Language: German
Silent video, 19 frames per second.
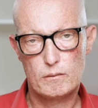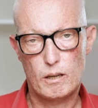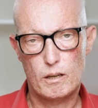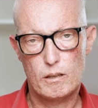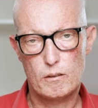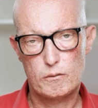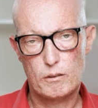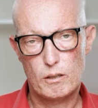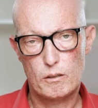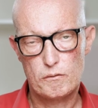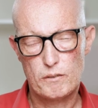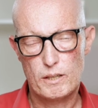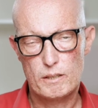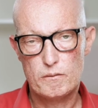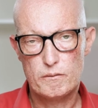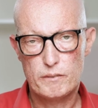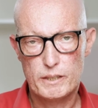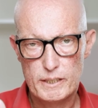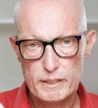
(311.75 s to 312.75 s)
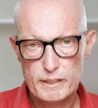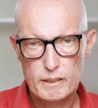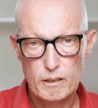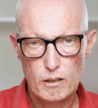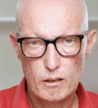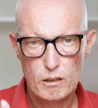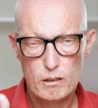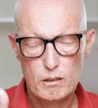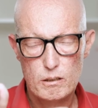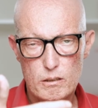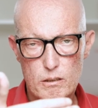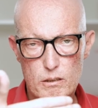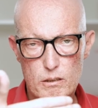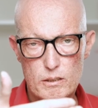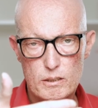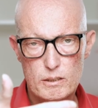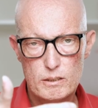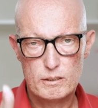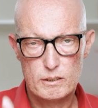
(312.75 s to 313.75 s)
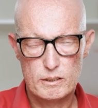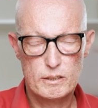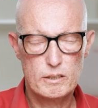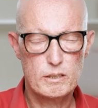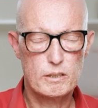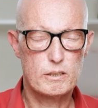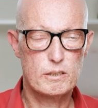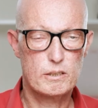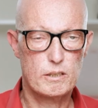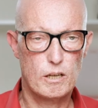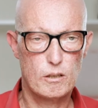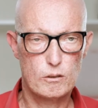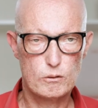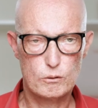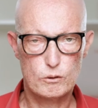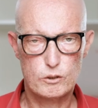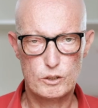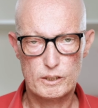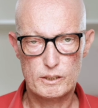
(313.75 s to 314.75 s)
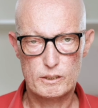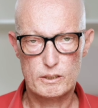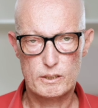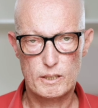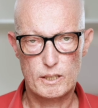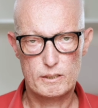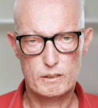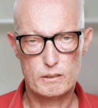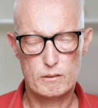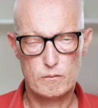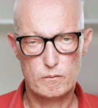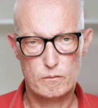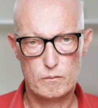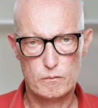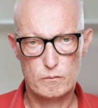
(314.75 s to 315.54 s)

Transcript: auf, auf ein weniger sicheres Auto schließen lassen.